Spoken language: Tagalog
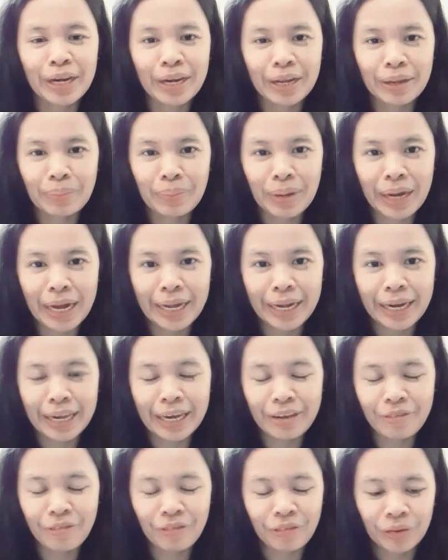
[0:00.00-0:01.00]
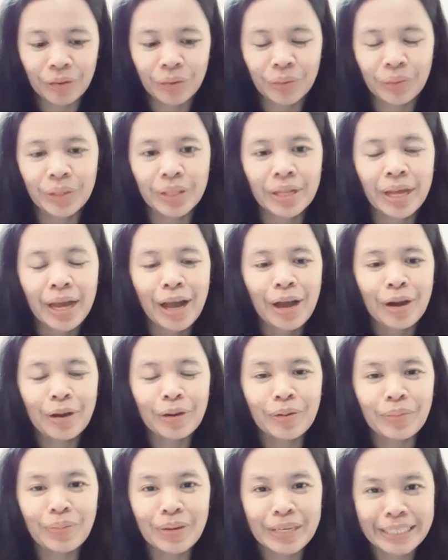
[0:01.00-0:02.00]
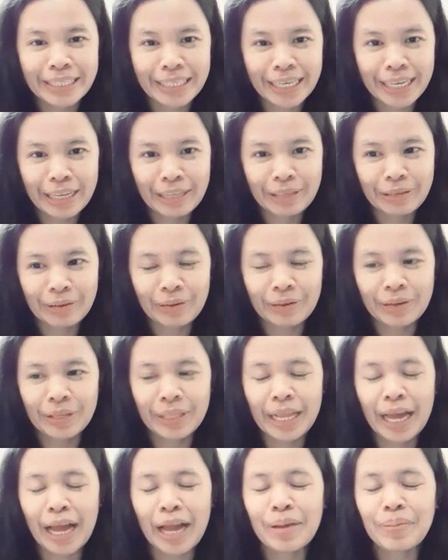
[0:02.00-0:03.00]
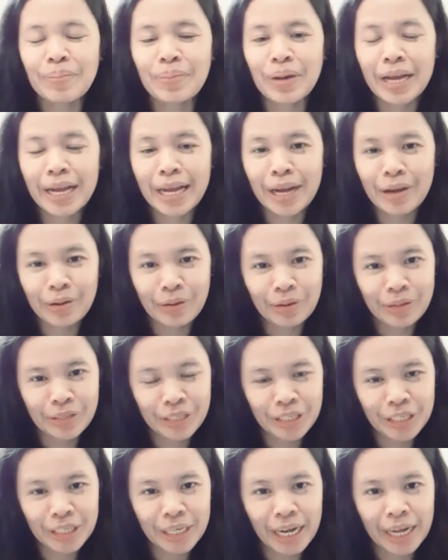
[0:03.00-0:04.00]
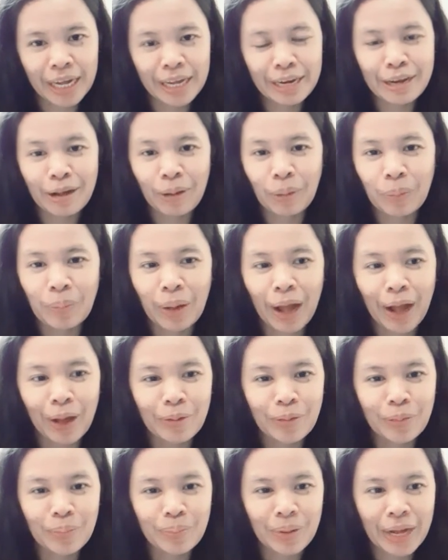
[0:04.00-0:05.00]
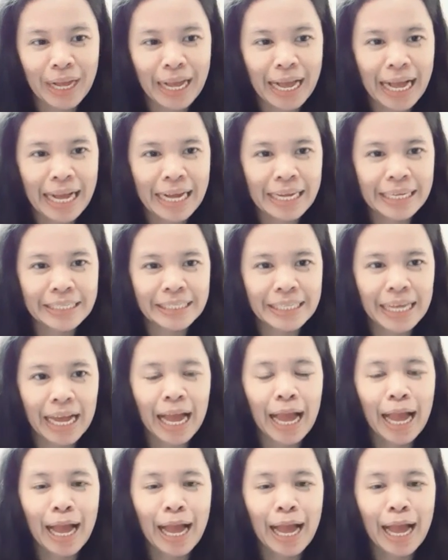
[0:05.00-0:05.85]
mga relief good upang sa ganoon ay magkaroon siya ng bagong pag-asa